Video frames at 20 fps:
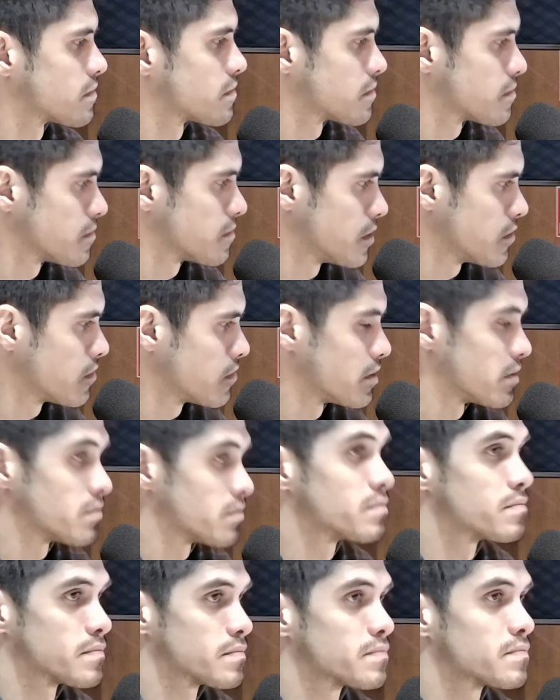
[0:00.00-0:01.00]
Perfeito.
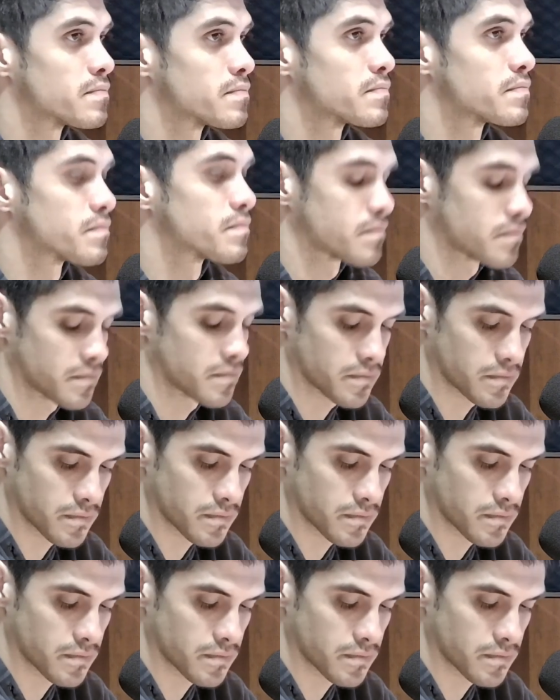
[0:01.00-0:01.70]
A OMS ela